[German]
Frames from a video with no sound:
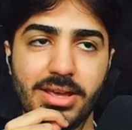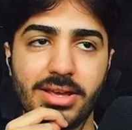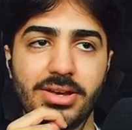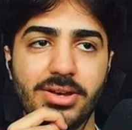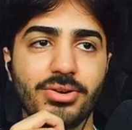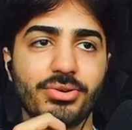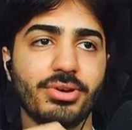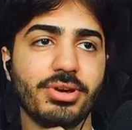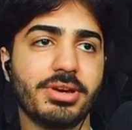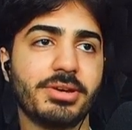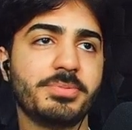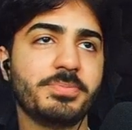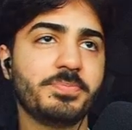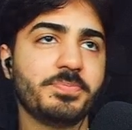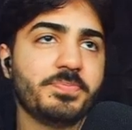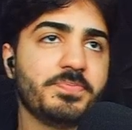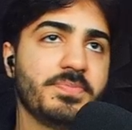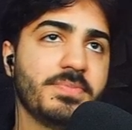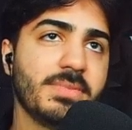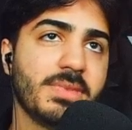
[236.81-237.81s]
Okay.
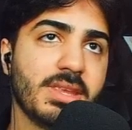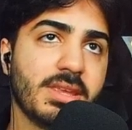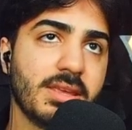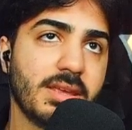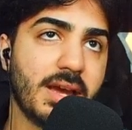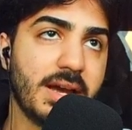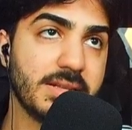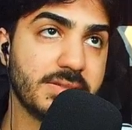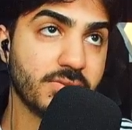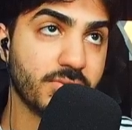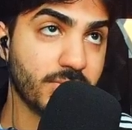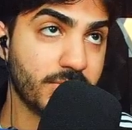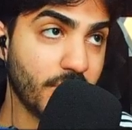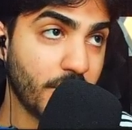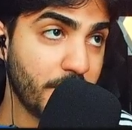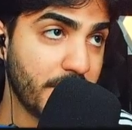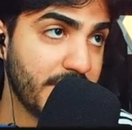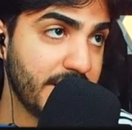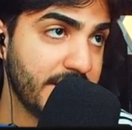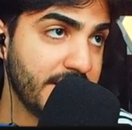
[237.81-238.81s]
Also
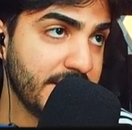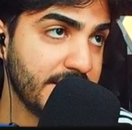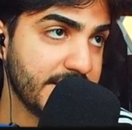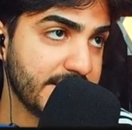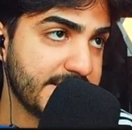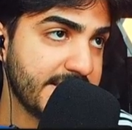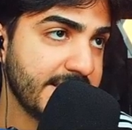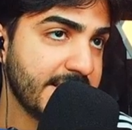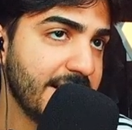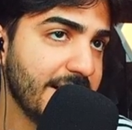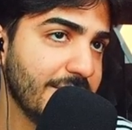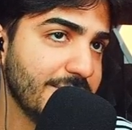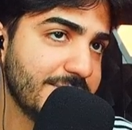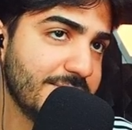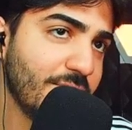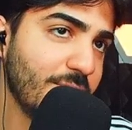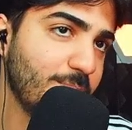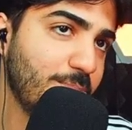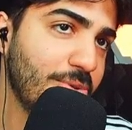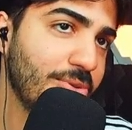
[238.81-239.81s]
nochmal eine
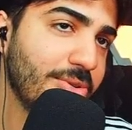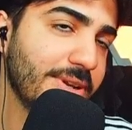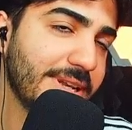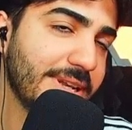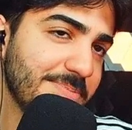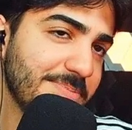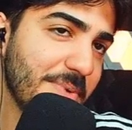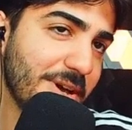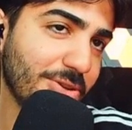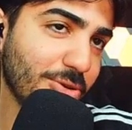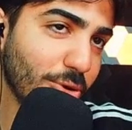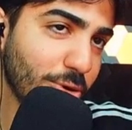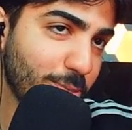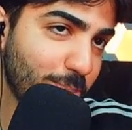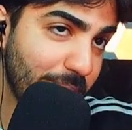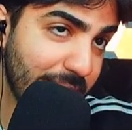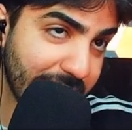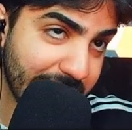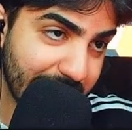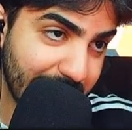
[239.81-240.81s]
Single-Auskopplung. macht Hood
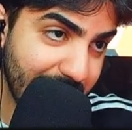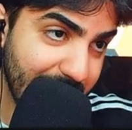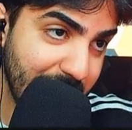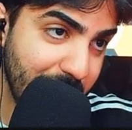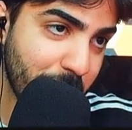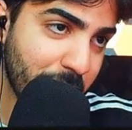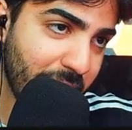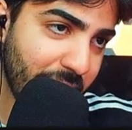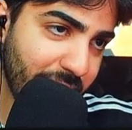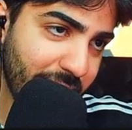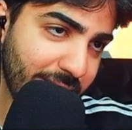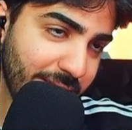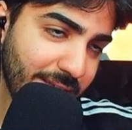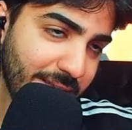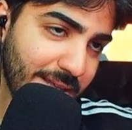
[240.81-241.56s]
Black immer.